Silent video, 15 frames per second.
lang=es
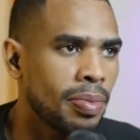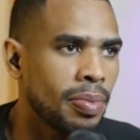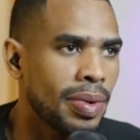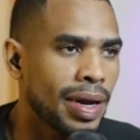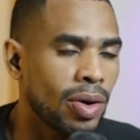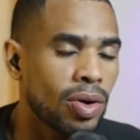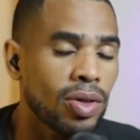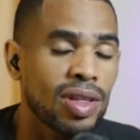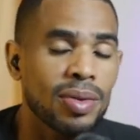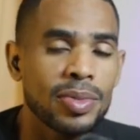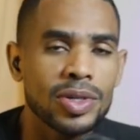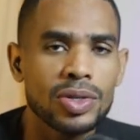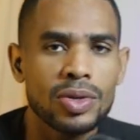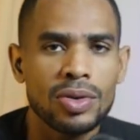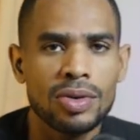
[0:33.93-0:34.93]
para uno de
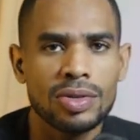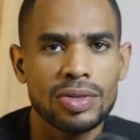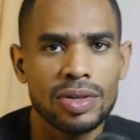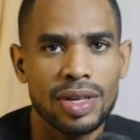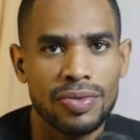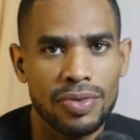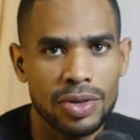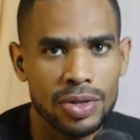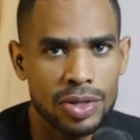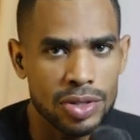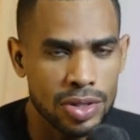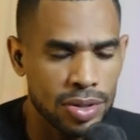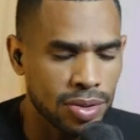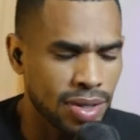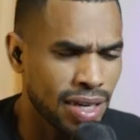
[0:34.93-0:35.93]
mis cursos de Photoshop,